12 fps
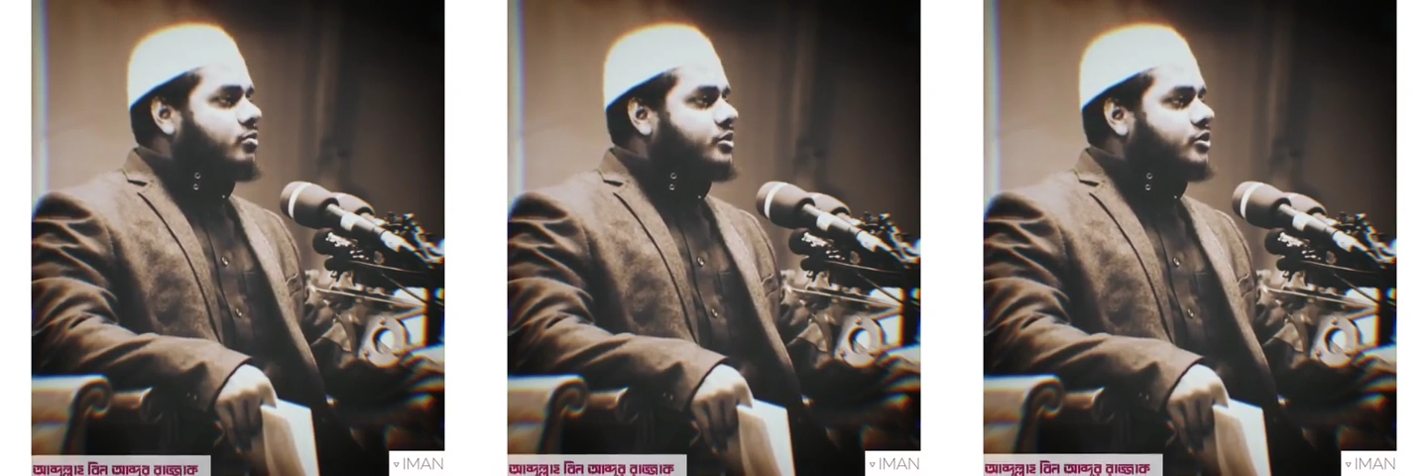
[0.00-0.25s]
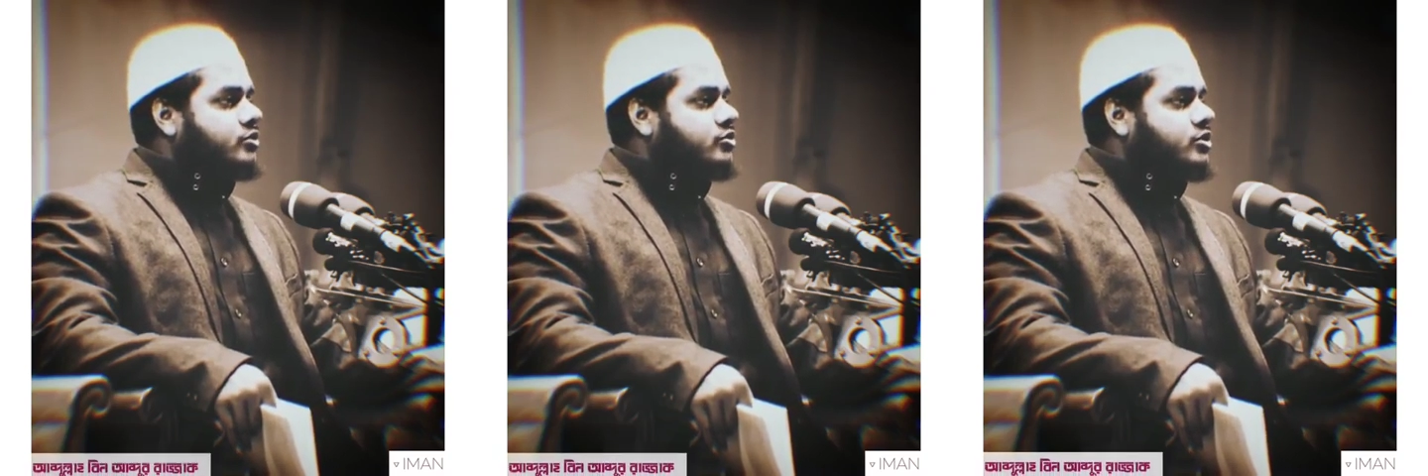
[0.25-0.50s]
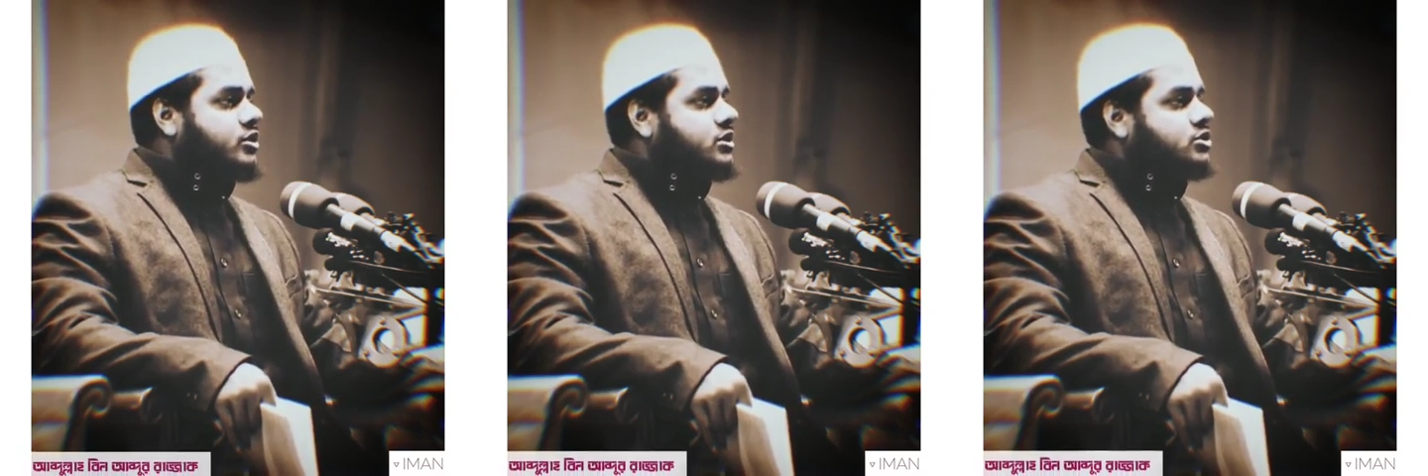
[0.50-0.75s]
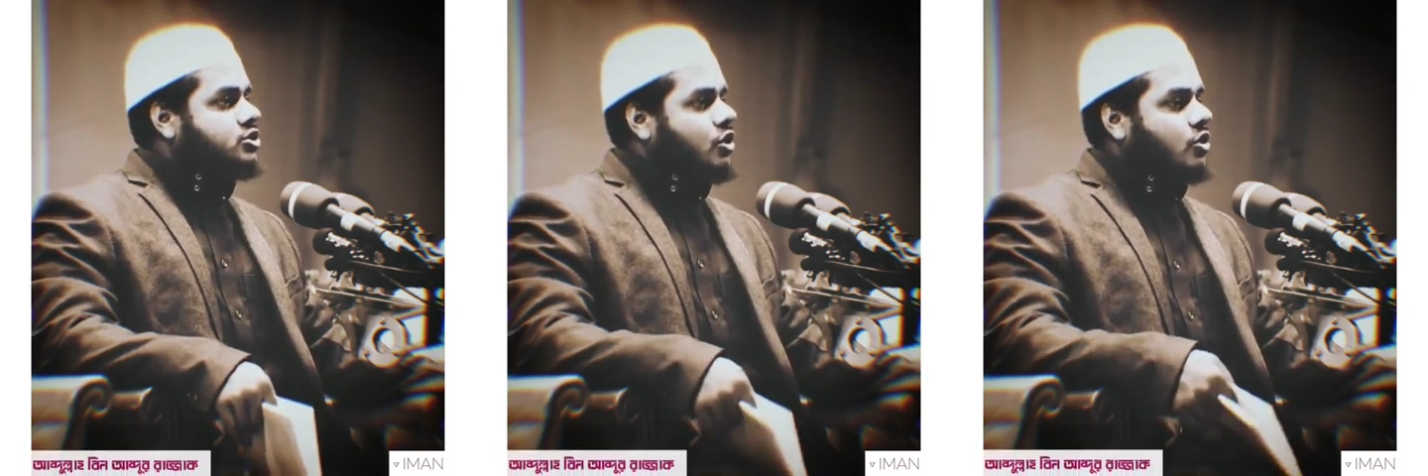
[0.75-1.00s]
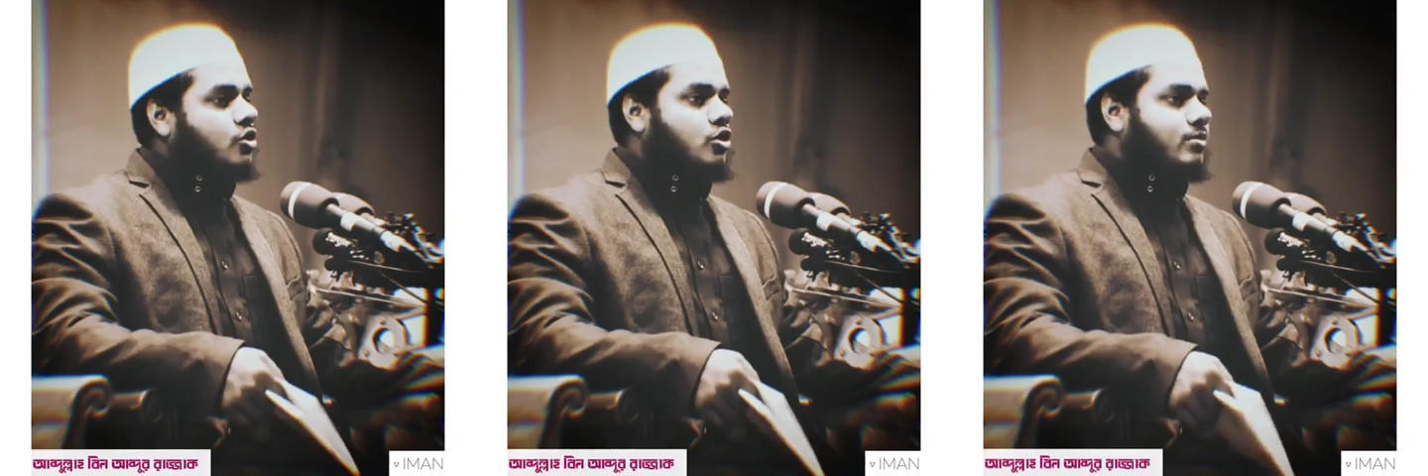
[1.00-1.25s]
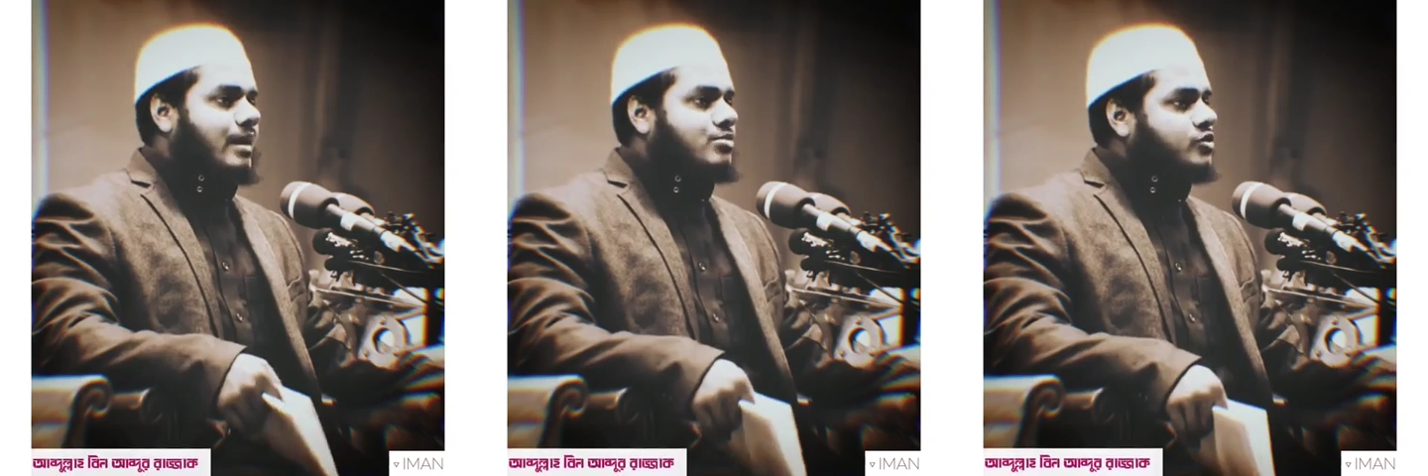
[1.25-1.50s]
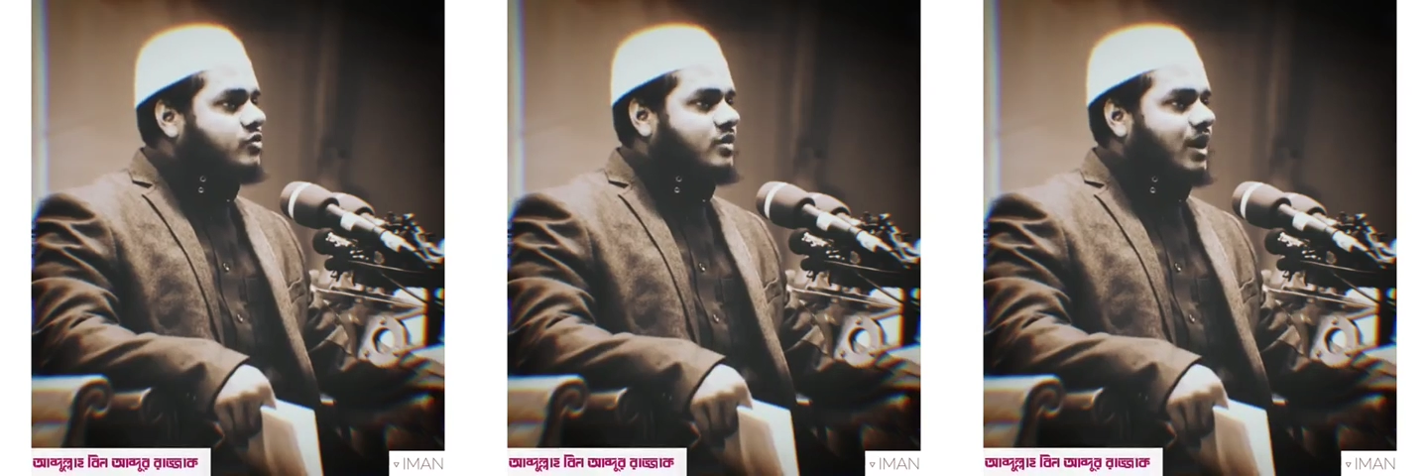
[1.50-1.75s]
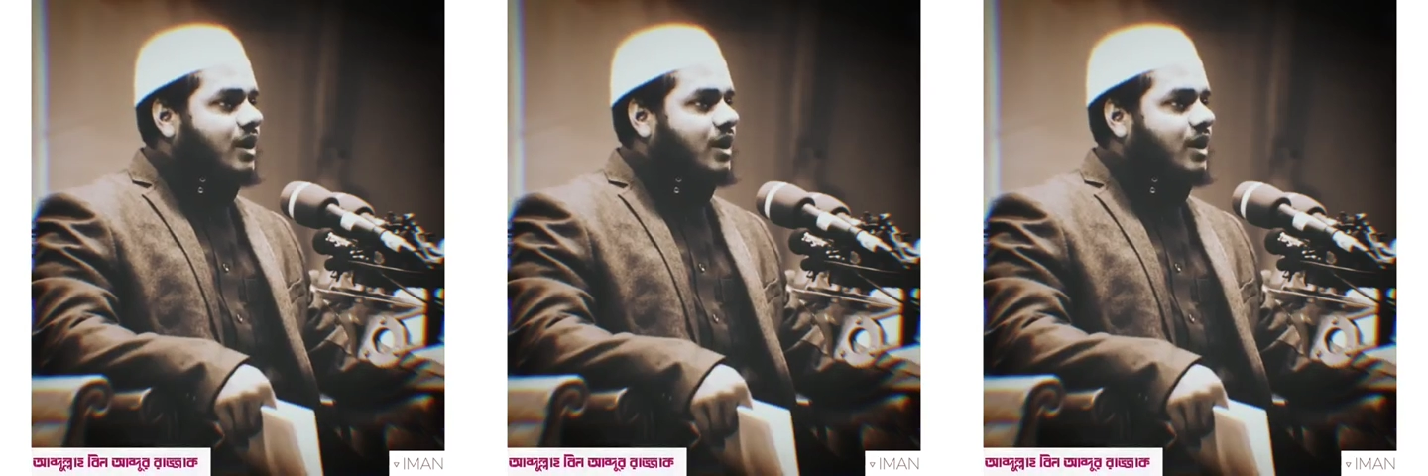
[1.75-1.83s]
বিনোদনের সকল ব্যবস্থা